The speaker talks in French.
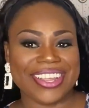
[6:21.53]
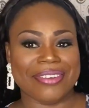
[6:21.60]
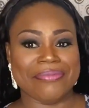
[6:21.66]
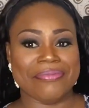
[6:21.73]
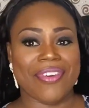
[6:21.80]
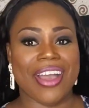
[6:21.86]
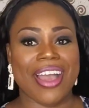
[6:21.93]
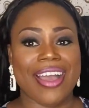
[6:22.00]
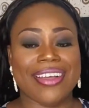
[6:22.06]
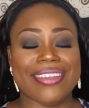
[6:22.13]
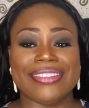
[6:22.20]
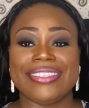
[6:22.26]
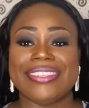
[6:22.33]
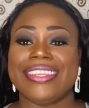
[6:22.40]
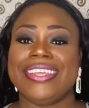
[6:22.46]
Moi,
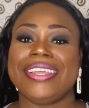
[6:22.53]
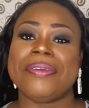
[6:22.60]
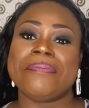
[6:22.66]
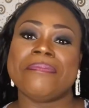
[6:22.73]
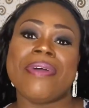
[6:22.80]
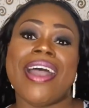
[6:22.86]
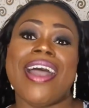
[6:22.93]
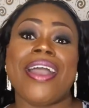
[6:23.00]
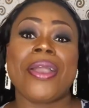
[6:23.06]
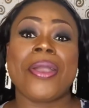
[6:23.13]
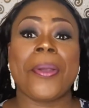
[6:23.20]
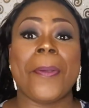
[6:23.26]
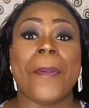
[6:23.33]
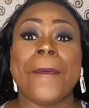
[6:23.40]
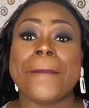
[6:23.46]
c'est ma
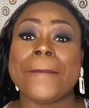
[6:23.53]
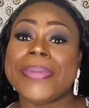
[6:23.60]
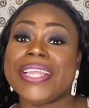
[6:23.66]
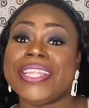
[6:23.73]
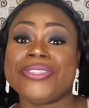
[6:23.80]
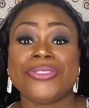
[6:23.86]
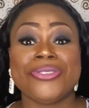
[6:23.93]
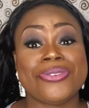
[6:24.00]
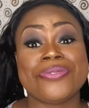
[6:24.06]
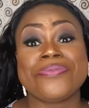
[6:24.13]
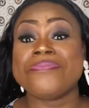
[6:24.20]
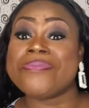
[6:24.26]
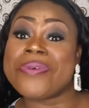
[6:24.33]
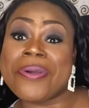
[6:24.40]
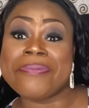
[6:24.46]
copine du
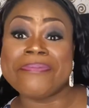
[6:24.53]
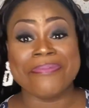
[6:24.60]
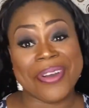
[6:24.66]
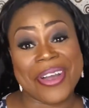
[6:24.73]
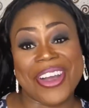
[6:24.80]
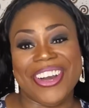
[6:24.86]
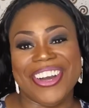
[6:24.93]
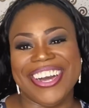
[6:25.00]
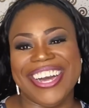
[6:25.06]
moment.